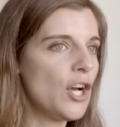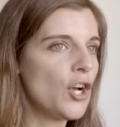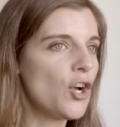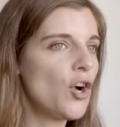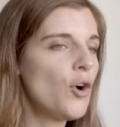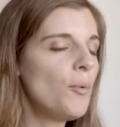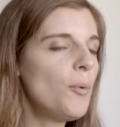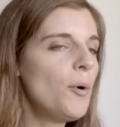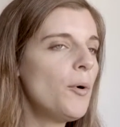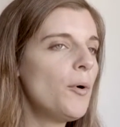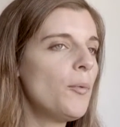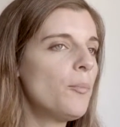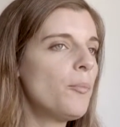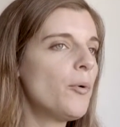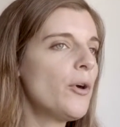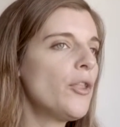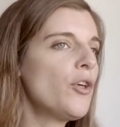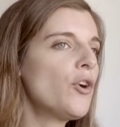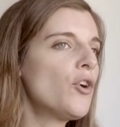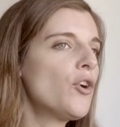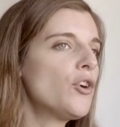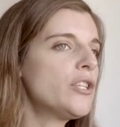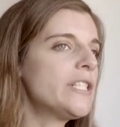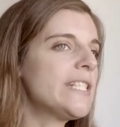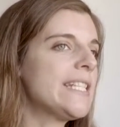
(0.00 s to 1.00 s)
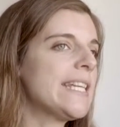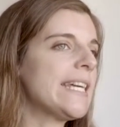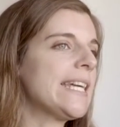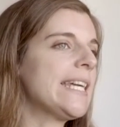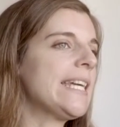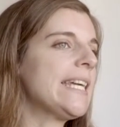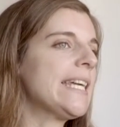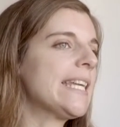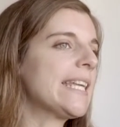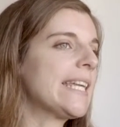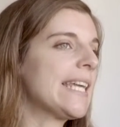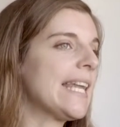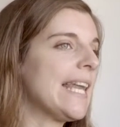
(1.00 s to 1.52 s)
¿cómo puedo
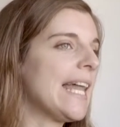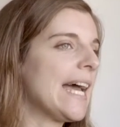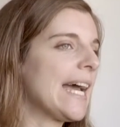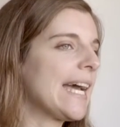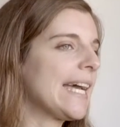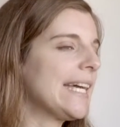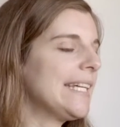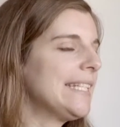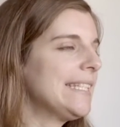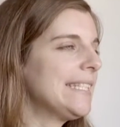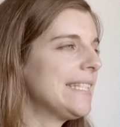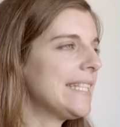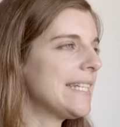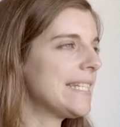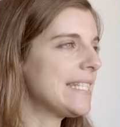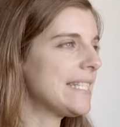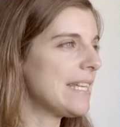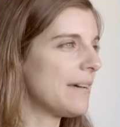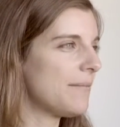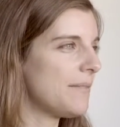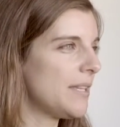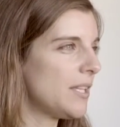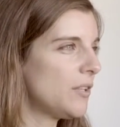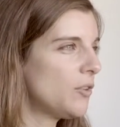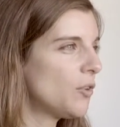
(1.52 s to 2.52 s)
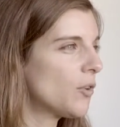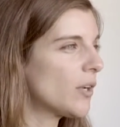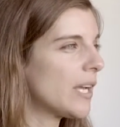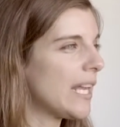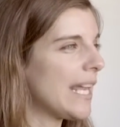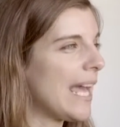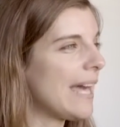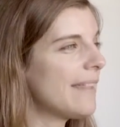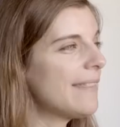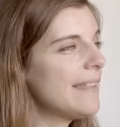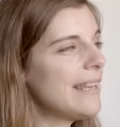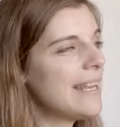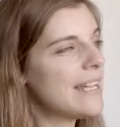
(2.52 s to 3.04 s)
conseguir que la gente sabiendo que
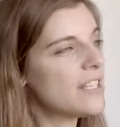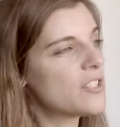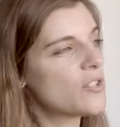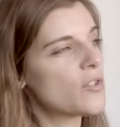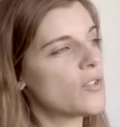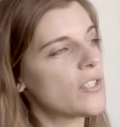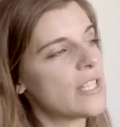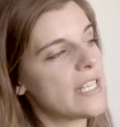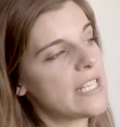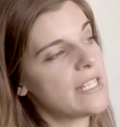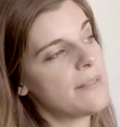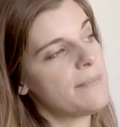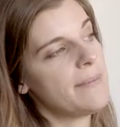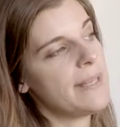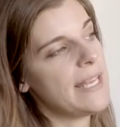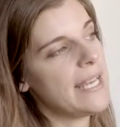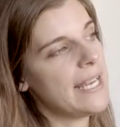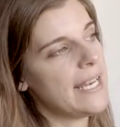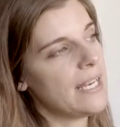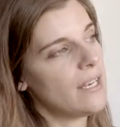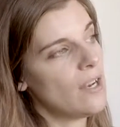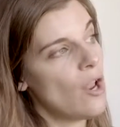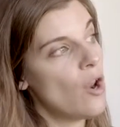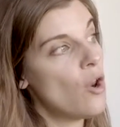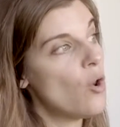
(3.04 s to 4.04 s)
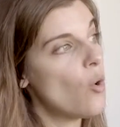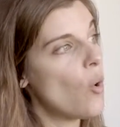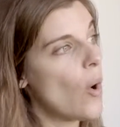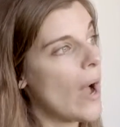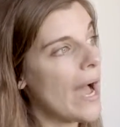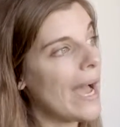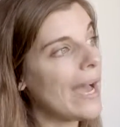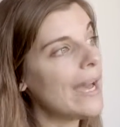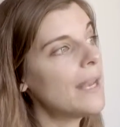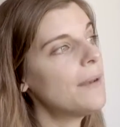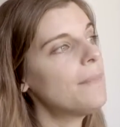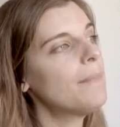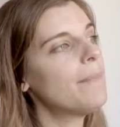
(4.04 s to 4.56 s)
hace las cosas bien lo
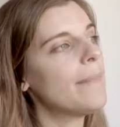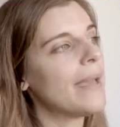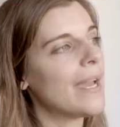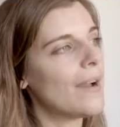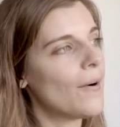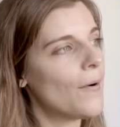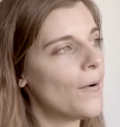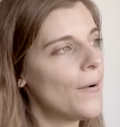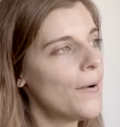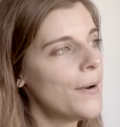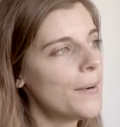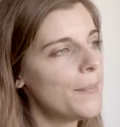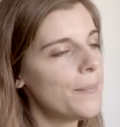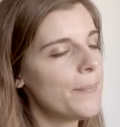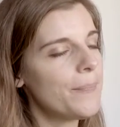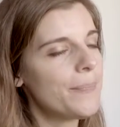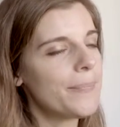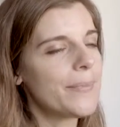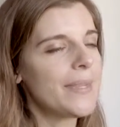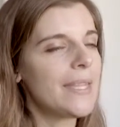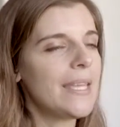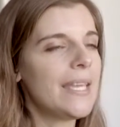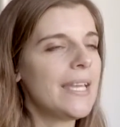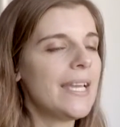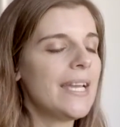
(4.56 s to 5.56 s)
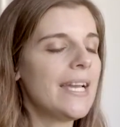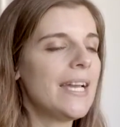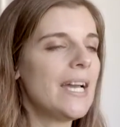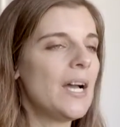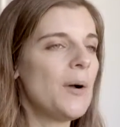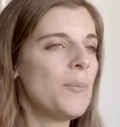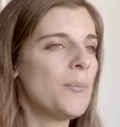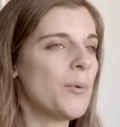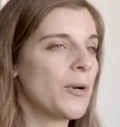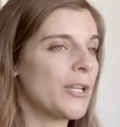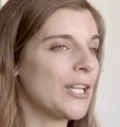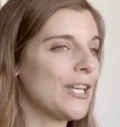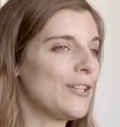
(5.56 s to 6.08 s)
hagan mejor?
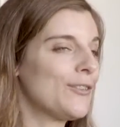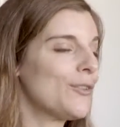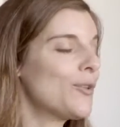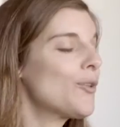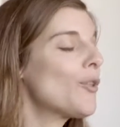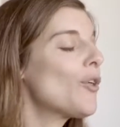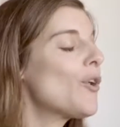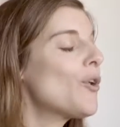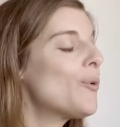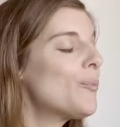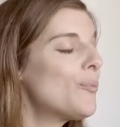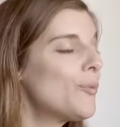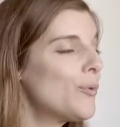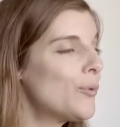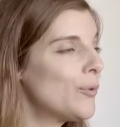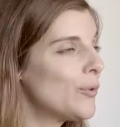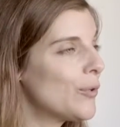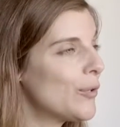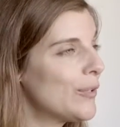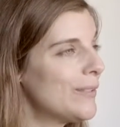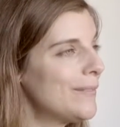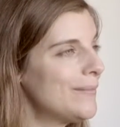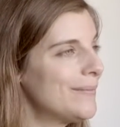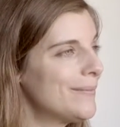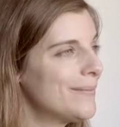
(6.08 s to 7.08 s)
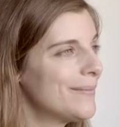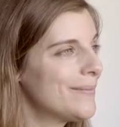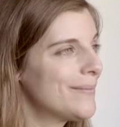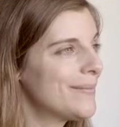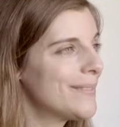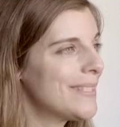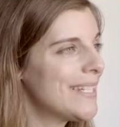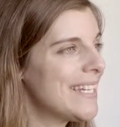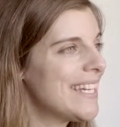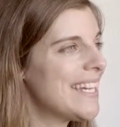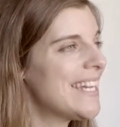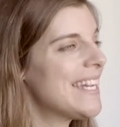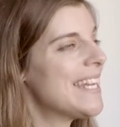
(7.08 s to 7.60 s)
Porque todo el mundo
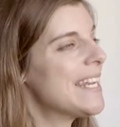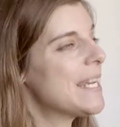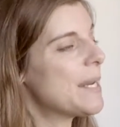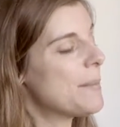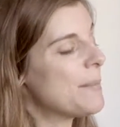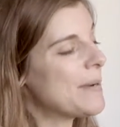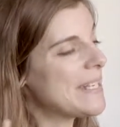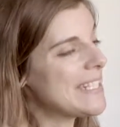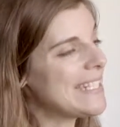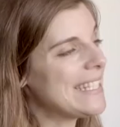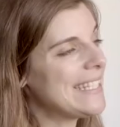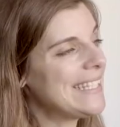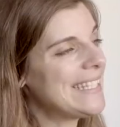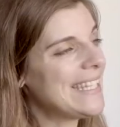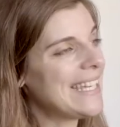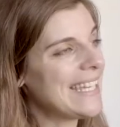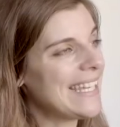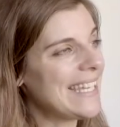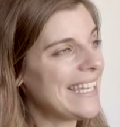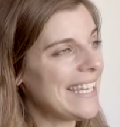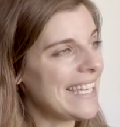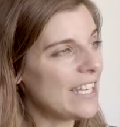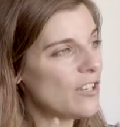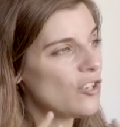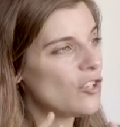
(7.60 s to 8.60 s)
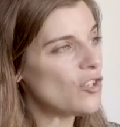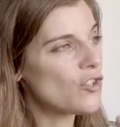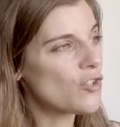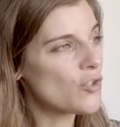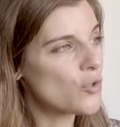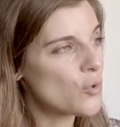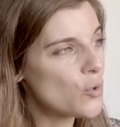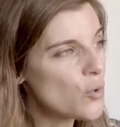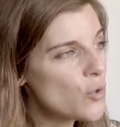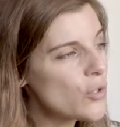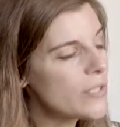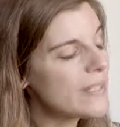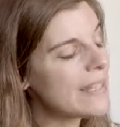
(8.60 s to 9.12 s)
representa que
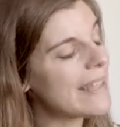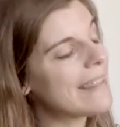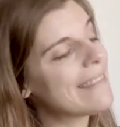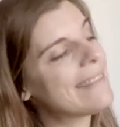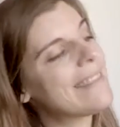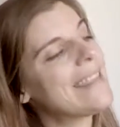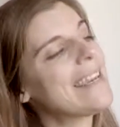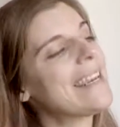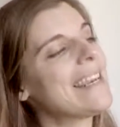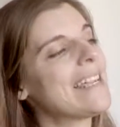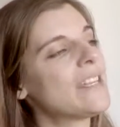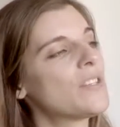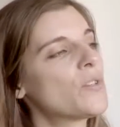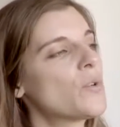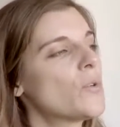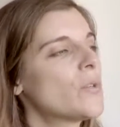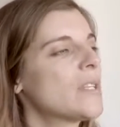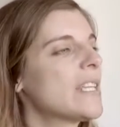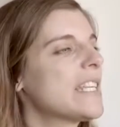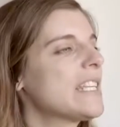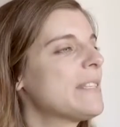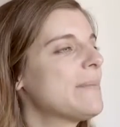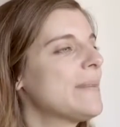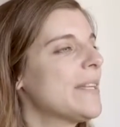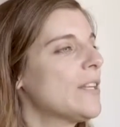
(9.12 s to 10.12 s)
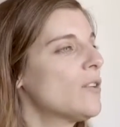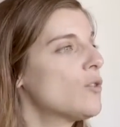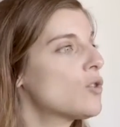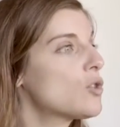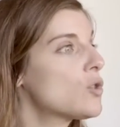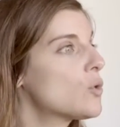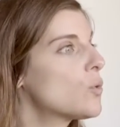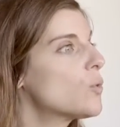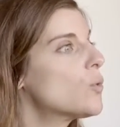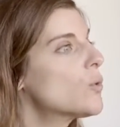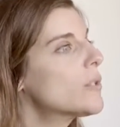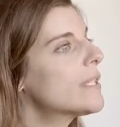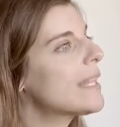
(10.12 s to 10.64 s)
nos gusta hacer las cosas bien,
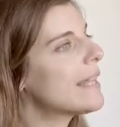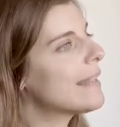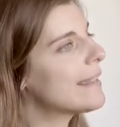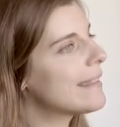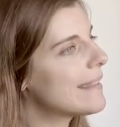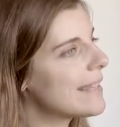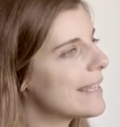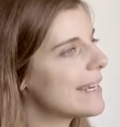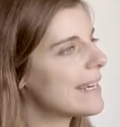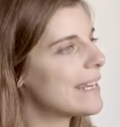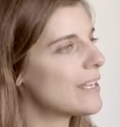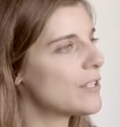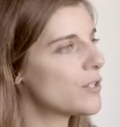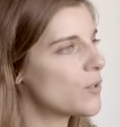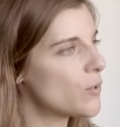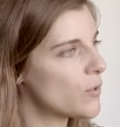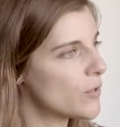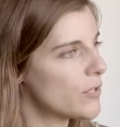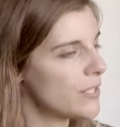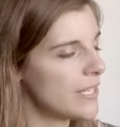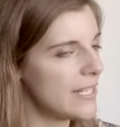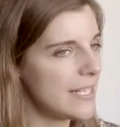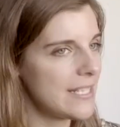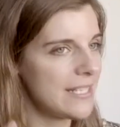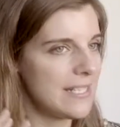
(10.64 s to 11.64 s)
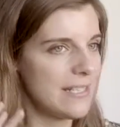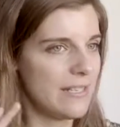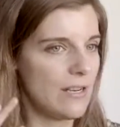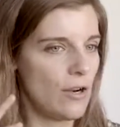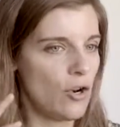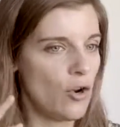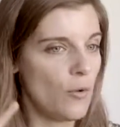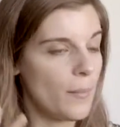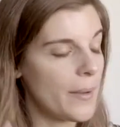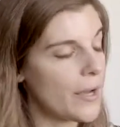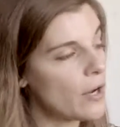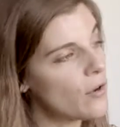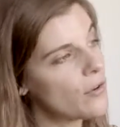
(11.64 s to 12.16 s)
nos gusta hacer las cosas
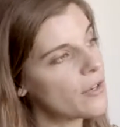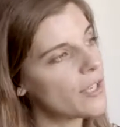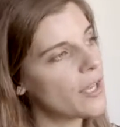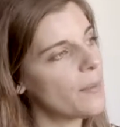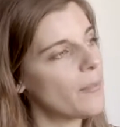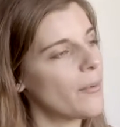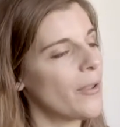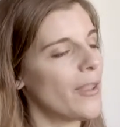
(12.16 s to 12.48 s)
lo mejor que